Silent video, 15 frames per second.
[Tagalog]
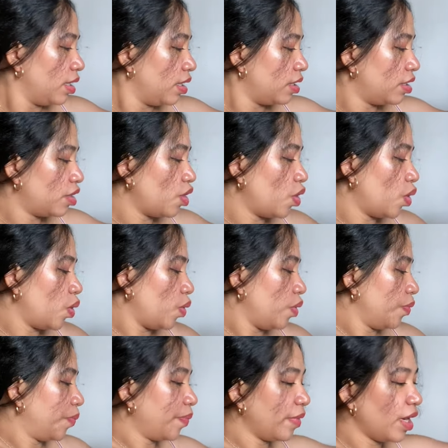So,
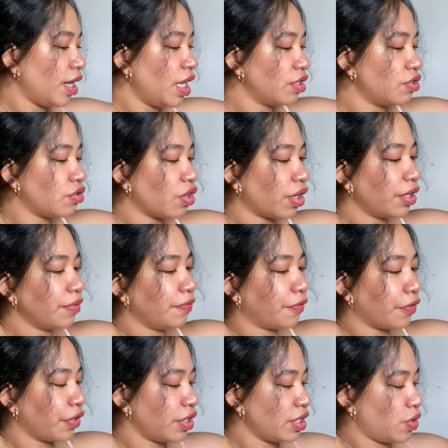let's start
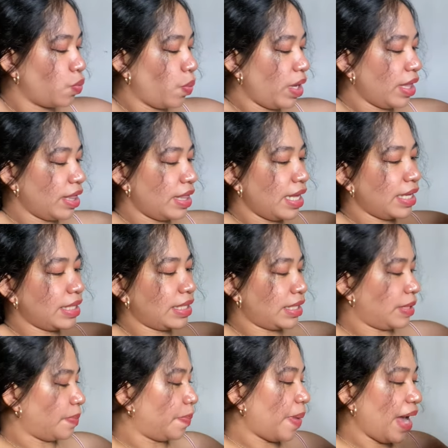first with
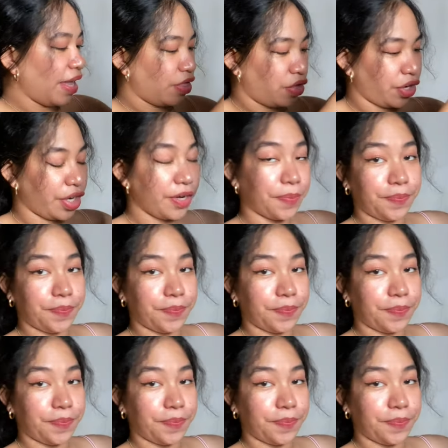this binder.